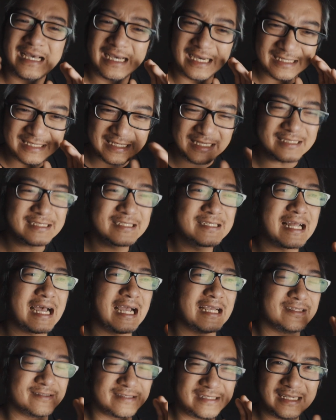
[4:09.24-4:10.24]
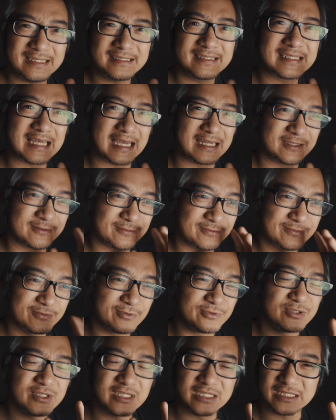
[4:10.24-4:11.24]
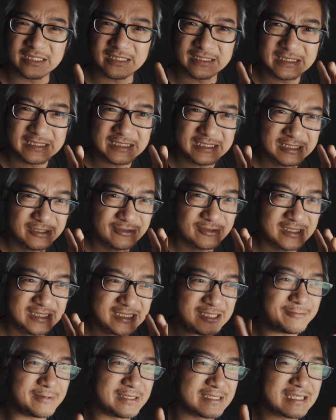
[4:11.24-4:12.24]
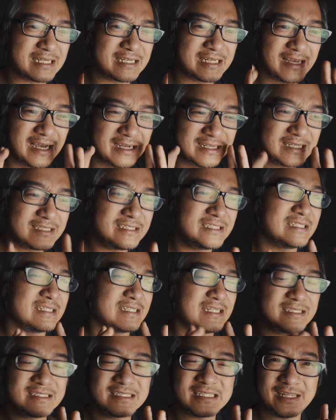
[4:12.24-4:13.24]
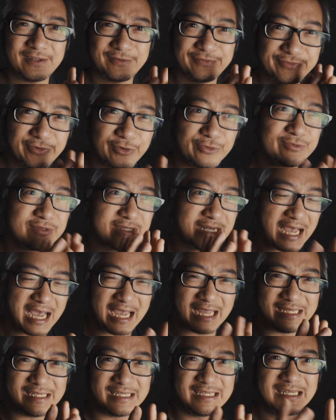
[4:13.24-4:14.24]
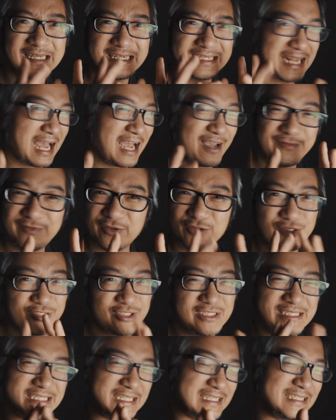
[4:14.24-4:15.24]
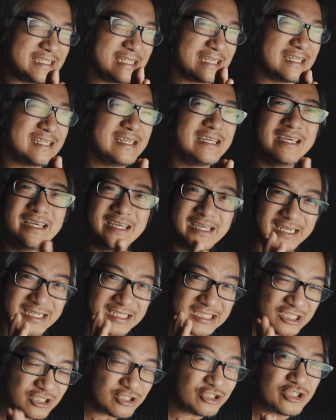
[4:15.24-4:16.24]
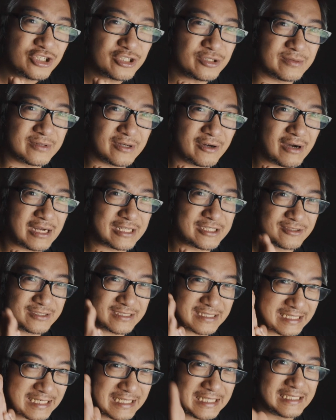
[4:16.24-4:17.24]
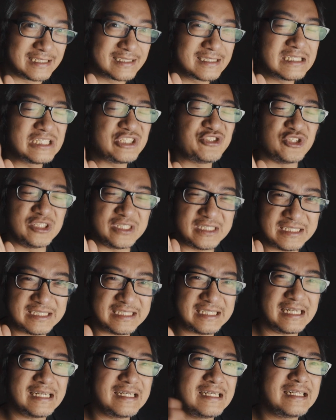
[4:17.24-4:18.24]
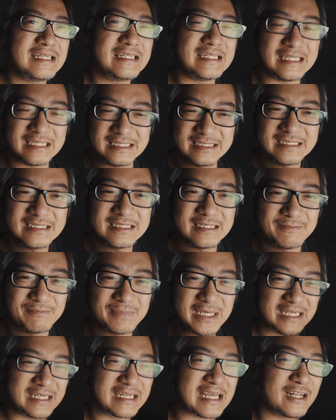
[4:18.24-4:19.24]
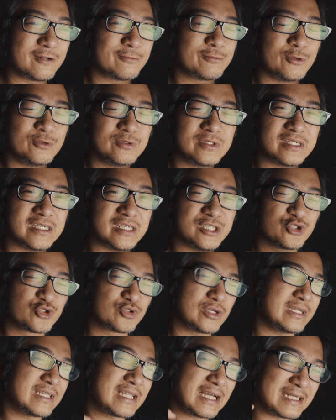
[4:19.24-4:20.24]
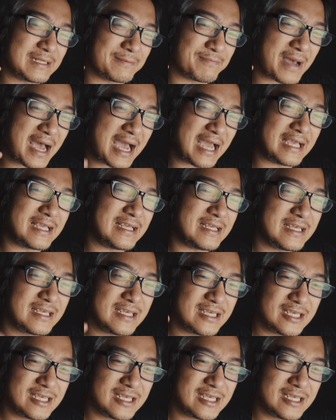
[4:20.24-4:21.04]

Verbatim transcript: 而电视台有电视台的风格。就是基本上你要跟着电视台的风台台风去剪辑，而 YouTube 的话就是你自己去建立你自己平台的风格。所以当你拍